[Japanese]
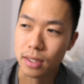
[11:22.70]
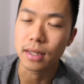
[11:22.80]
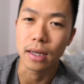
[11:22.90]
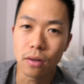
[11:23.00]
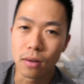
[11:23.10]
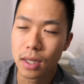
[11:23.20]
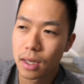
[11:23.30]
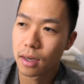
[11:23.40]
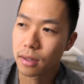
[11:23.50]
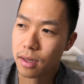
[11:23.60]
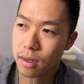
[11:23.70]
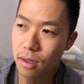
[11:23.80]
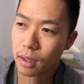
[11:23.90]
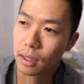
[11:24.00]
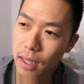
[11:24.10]
あえずいいんだけど
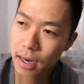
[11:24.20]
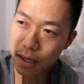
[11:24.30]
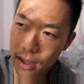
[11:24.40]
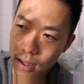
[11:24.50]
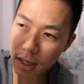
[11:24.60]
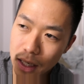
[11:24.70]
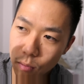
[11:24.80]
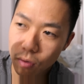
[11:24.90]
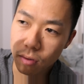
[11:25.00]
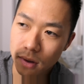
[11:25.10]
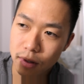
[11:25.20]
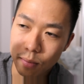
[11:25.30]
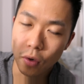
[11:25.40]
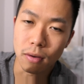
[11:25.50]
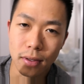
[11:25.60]
体型的にも
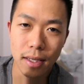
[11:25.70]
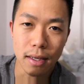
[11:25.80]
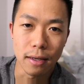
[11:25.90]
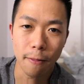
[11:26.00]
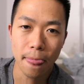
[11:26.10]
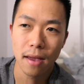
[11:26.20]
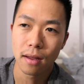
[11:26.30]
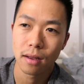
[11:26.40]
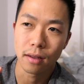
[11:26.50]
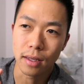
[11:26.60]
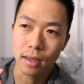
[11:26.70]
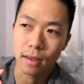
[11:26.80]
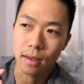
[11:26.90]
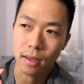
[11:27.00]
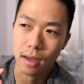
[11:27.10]
スモールで
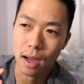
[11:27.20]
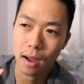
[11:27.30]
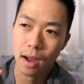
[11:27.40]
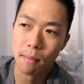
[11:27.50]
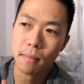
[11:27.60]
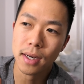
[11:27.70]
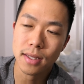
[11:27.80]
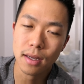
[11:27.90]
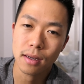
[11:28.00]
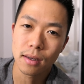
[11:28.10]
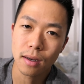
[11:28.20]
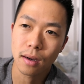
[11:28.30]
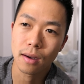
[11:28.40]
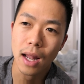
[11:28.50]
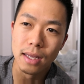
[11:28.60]
であんまりさ
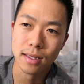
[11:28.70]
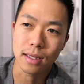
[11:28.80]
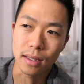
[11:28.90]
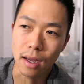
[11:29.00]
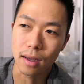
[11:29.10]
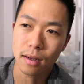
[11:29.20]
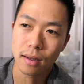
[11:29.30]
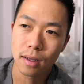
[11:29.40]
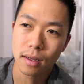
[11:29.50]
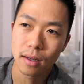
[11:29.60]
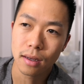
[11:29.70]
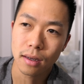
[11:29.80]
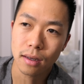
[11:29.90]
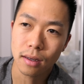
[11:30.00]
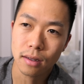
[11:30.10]
詳しいな
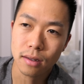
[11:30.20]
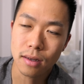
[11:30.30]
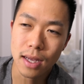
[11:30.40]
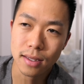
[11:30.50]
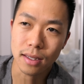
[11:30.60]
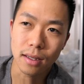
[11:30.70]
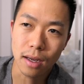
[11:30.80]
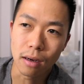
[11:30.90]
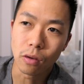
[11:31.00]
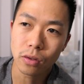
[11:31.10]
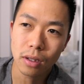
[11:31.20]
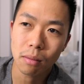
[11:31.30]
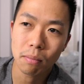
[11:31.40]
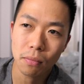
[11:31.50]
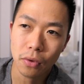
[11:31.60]
クラシーな大
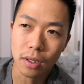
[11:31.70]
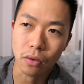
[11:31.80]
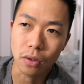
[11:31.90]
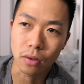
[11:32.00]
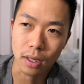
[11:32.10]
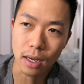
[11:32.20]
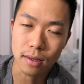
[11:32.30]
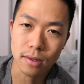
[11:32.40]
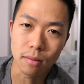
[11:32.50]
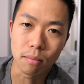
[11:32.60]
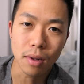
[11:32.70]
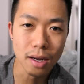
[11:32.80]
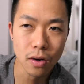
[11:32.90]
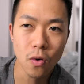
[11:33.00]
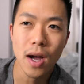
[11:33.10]
人っぽいというかその
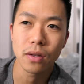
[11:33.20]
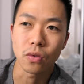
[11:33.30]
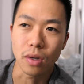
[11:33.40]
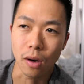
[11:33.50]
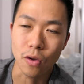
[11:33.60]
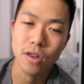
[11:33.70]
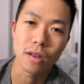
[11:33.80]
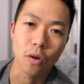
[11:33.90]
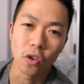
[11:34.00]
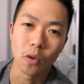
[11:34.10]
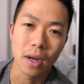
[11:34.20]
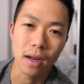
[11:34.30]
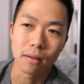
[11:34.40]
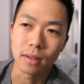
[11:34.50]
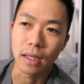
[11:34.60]
ブラックホワイトとかこっちで好まれ
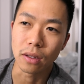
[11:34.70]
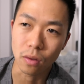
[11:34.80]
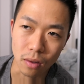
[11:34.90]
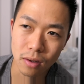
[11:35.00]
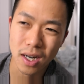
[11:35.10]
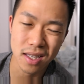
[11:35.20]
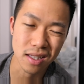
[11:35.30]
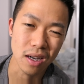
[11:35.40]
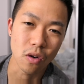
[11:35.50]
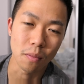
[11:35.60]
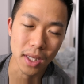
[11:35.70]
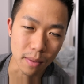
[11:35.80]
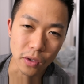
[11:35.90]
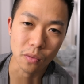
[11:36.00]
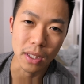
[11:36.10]
るんだけどクラシーな方みんな
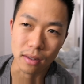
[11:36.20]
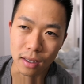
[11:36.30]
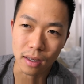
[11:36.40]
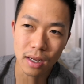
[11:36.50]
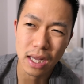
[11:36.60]
求めるから